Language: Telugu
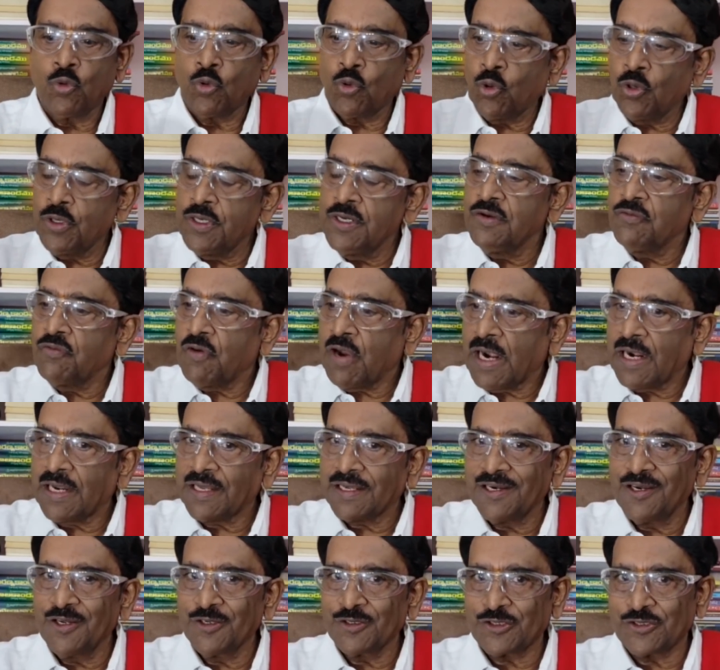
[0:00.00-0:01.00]
కొన్ని
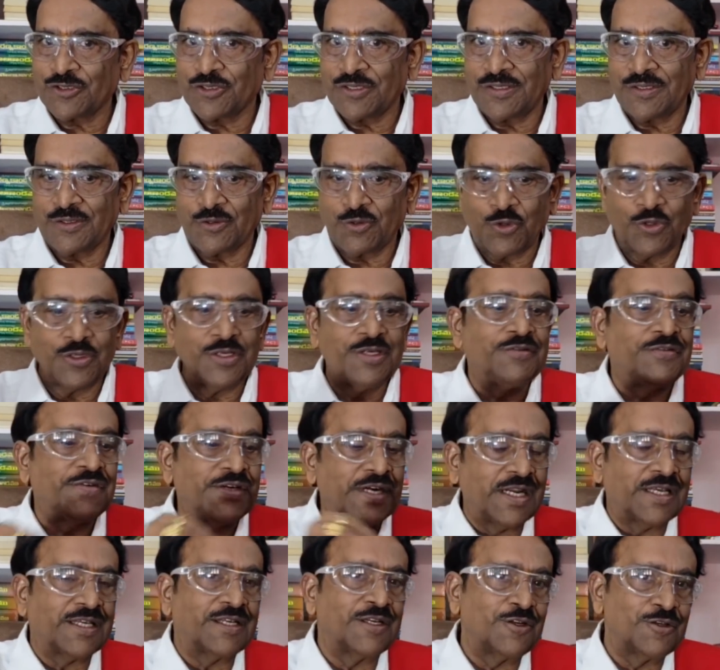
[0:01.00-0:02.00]
వాళ్ళకి నొస్తాయి కొన్ని
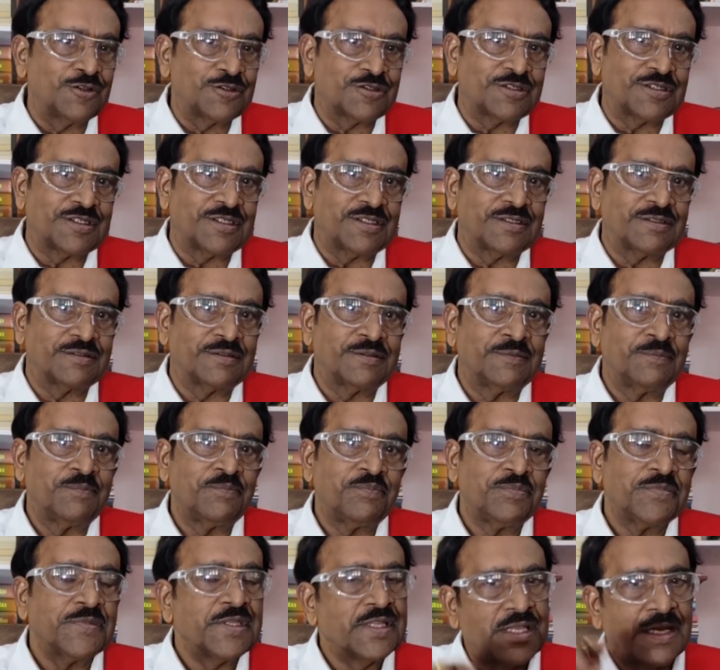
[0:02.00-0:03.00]
వీళ్ళకి నొస్తాయి
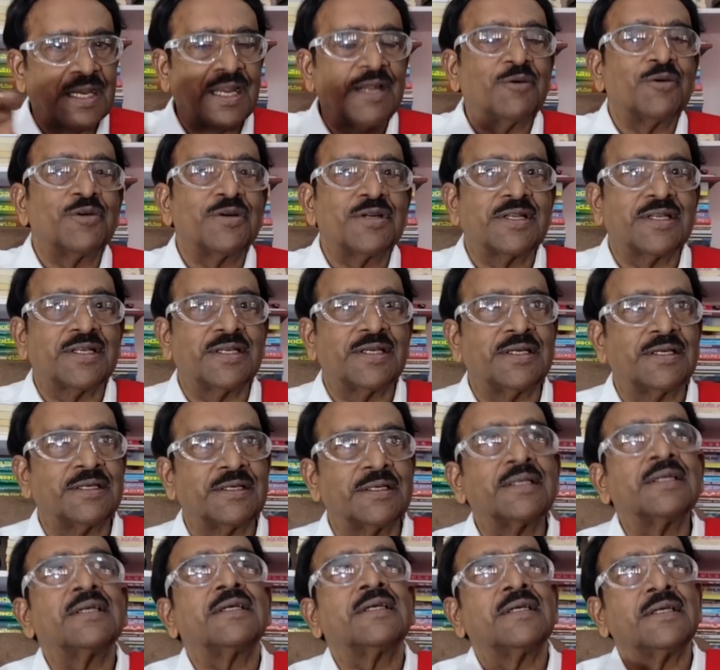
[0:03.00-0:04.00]
ఇలా ఉంటాయండి
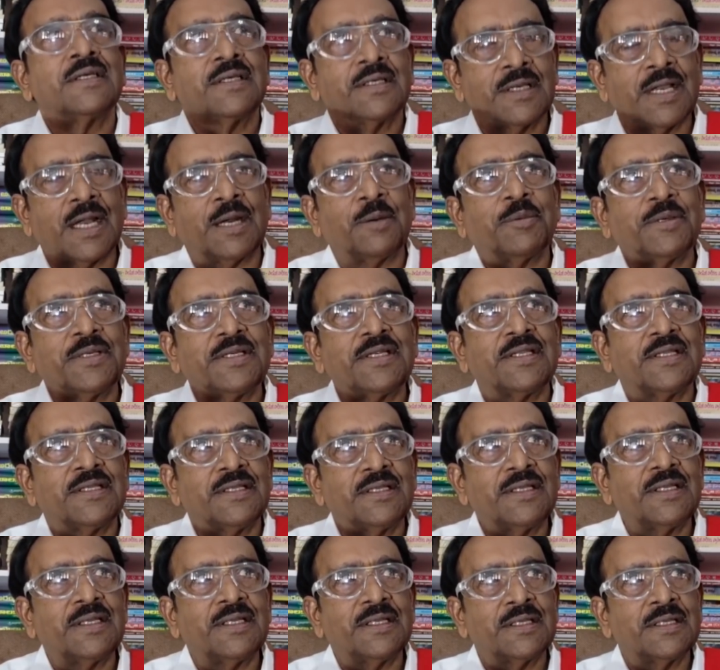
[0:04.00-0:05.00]
కాబట్టి
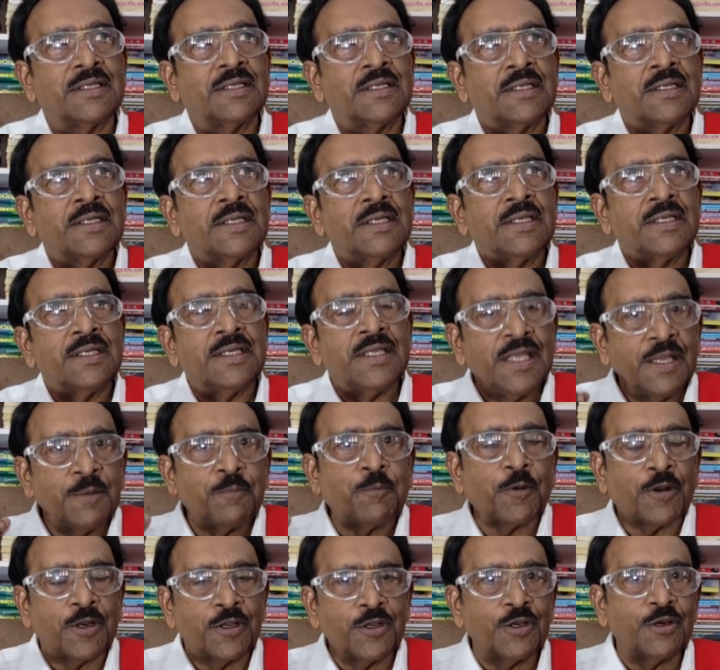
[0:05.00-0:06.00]
ఈ
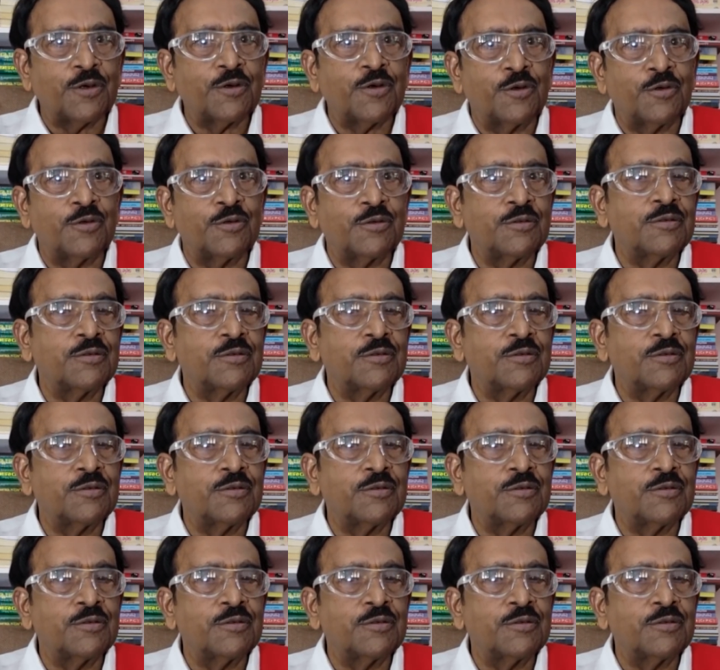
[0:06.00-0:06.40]
ప్రయోగం